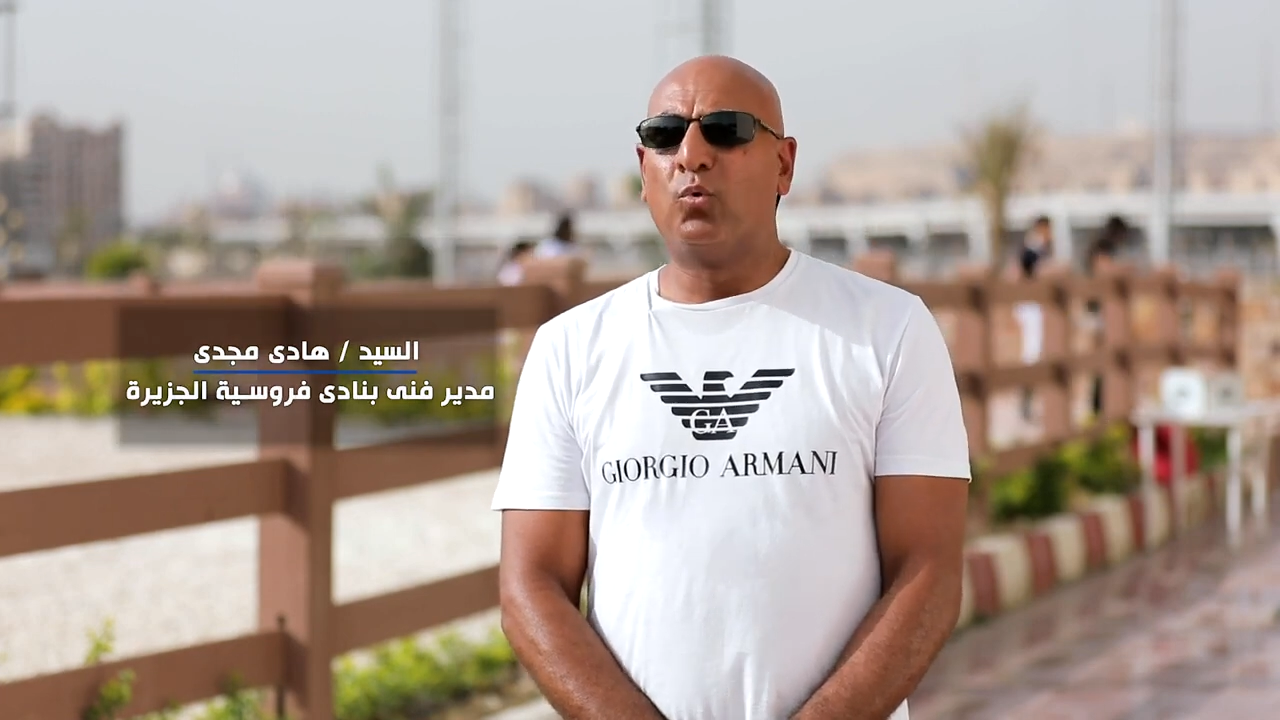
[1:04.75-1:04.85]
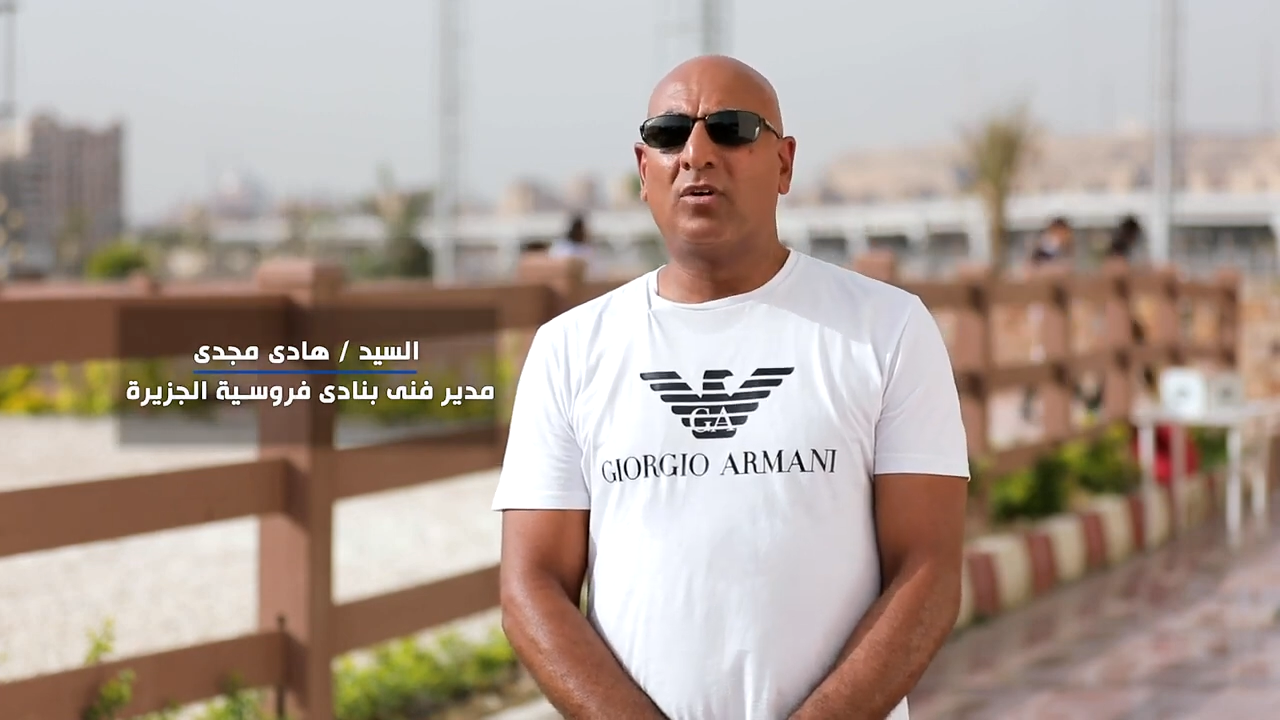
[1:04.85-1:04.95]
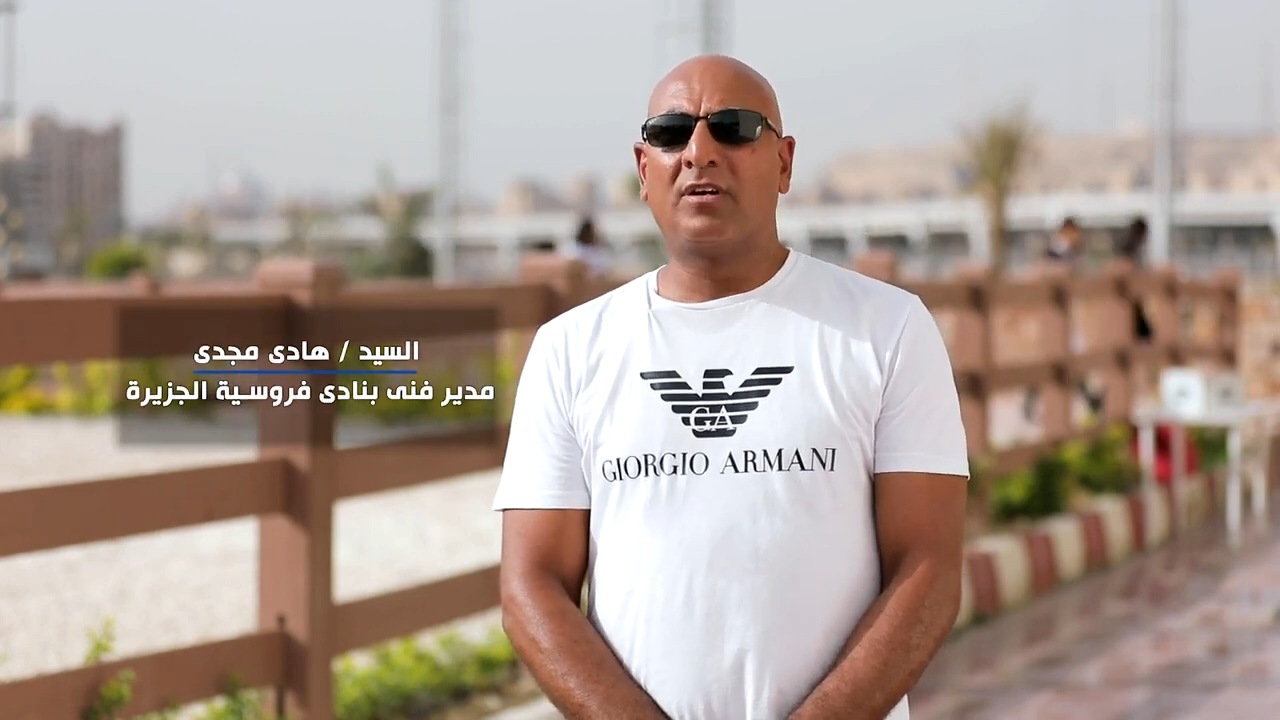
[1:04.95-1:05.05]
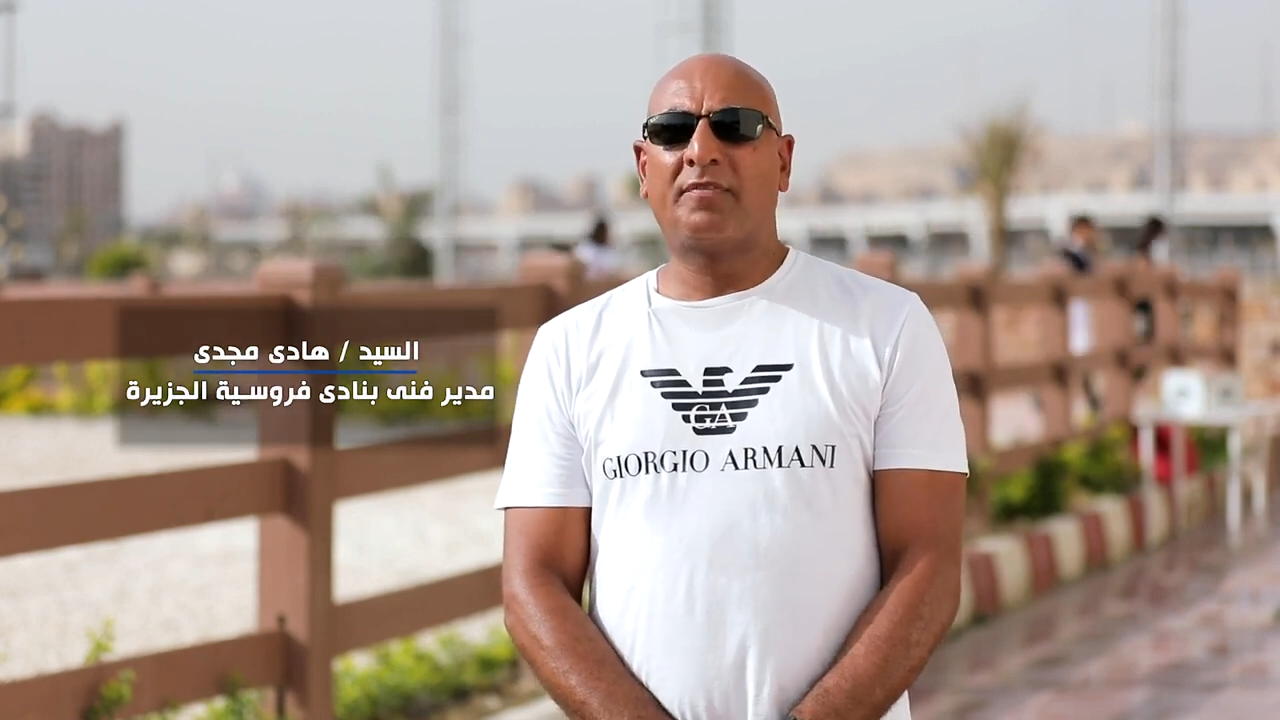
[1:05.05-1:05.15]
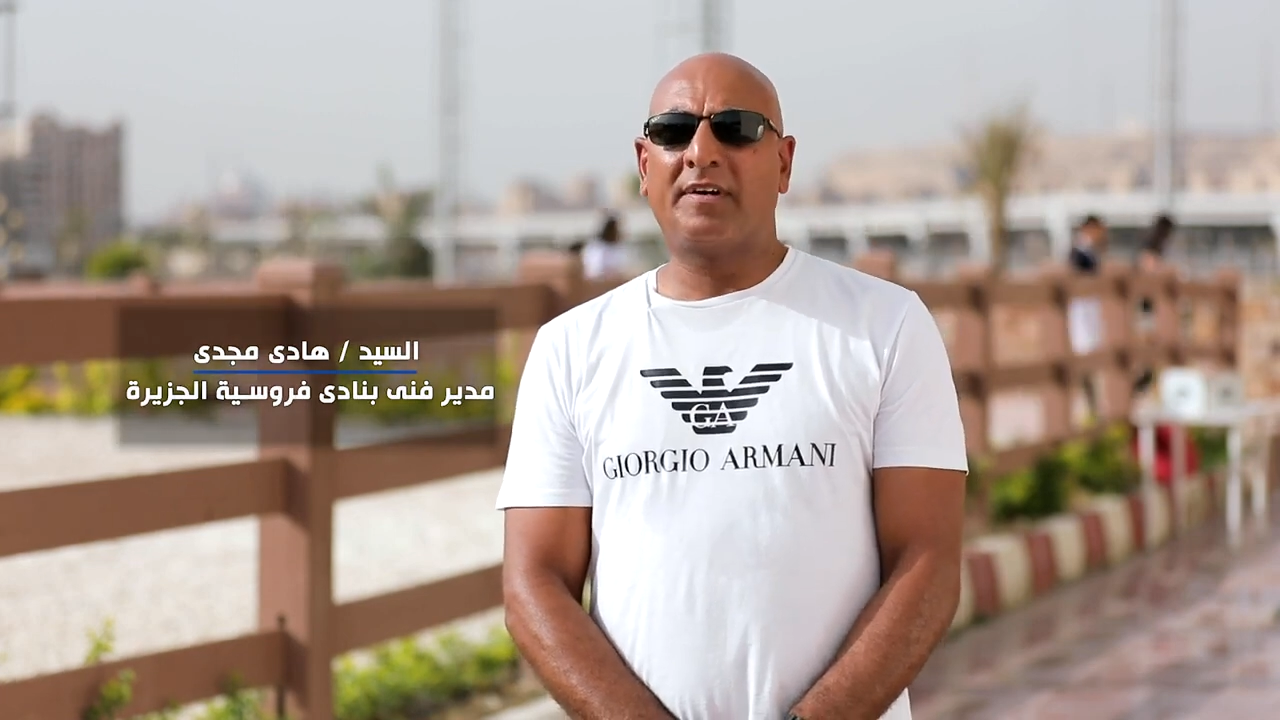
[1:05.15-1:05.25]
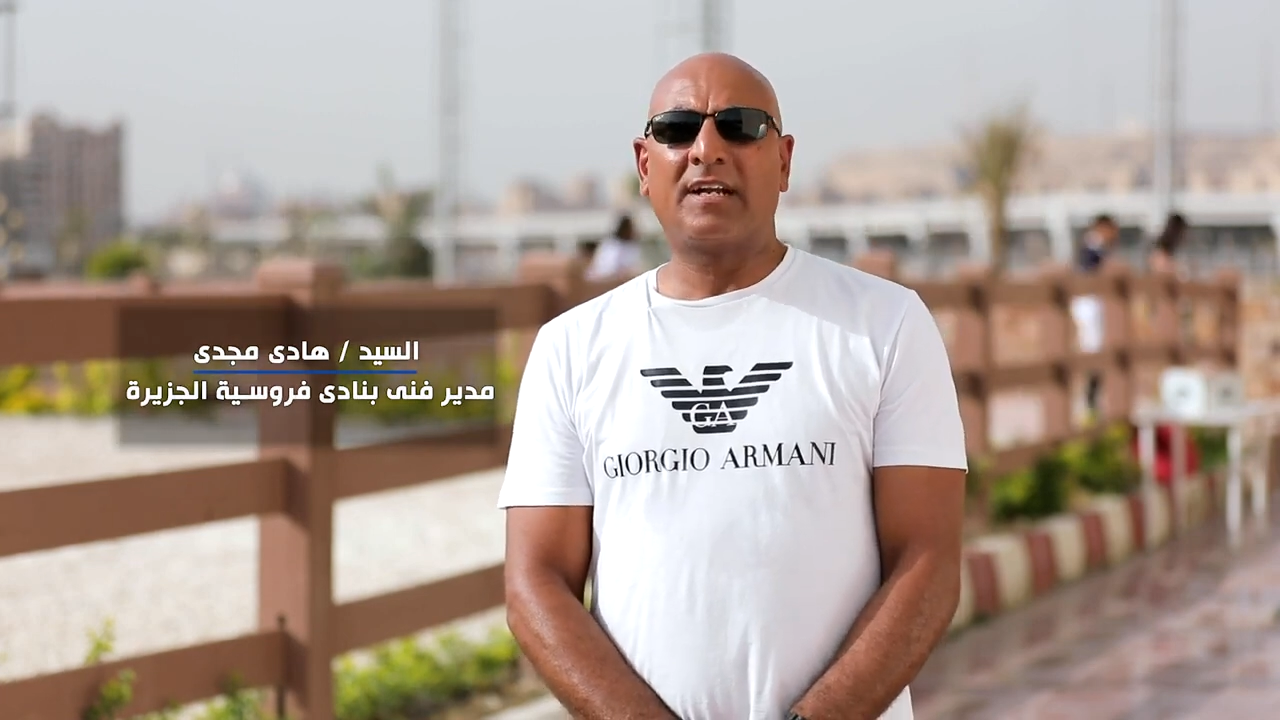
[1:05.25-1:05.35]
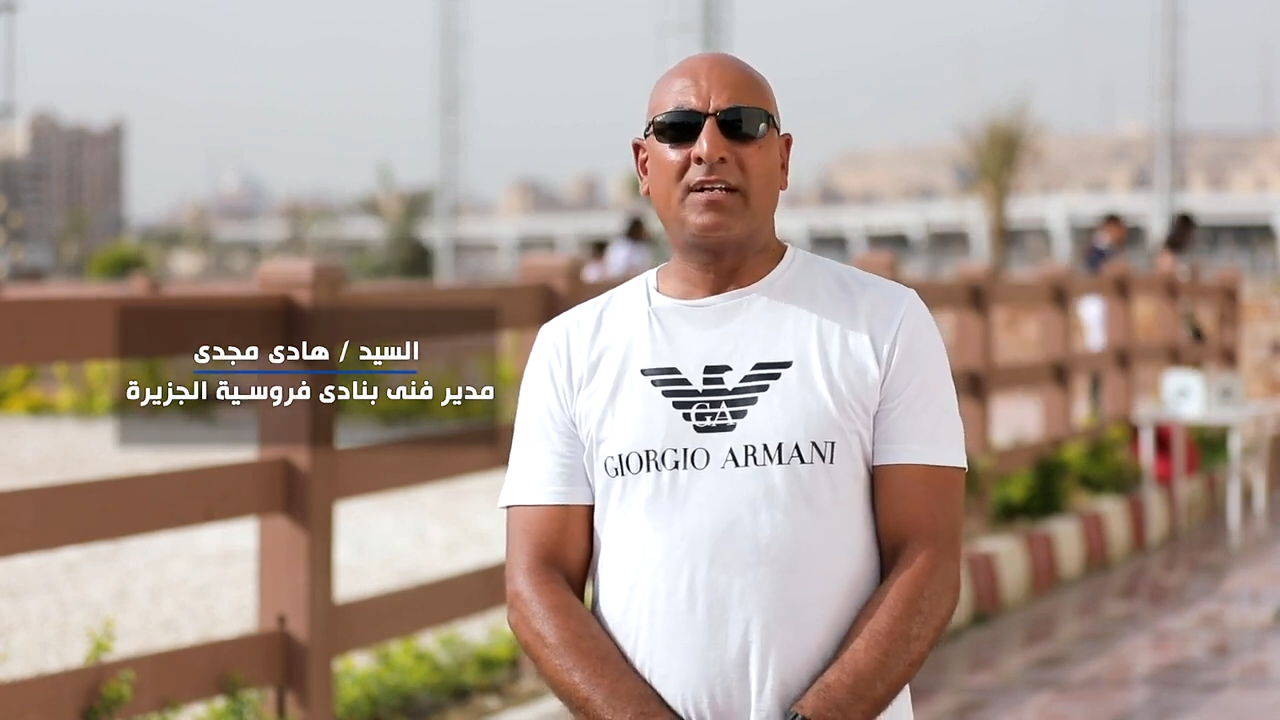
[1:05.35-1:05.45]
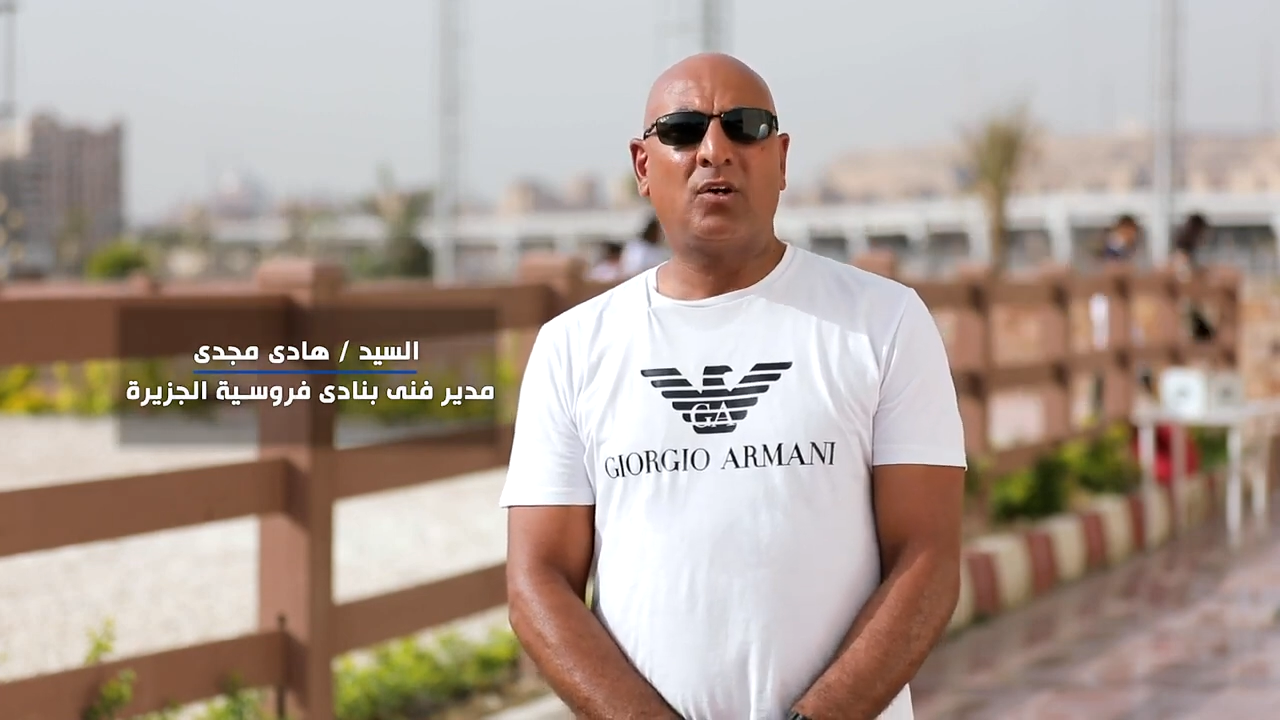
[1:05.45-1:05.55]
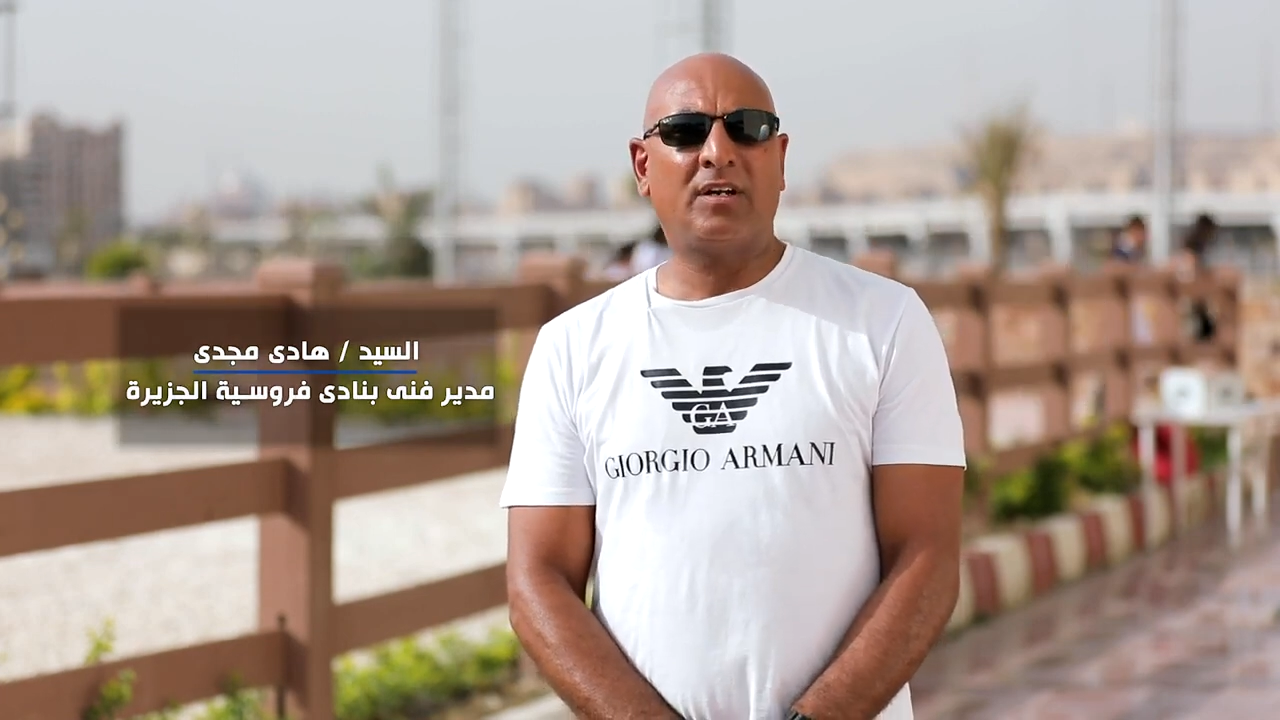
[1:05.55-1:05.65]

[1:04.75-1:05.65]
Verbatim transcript: وفعلا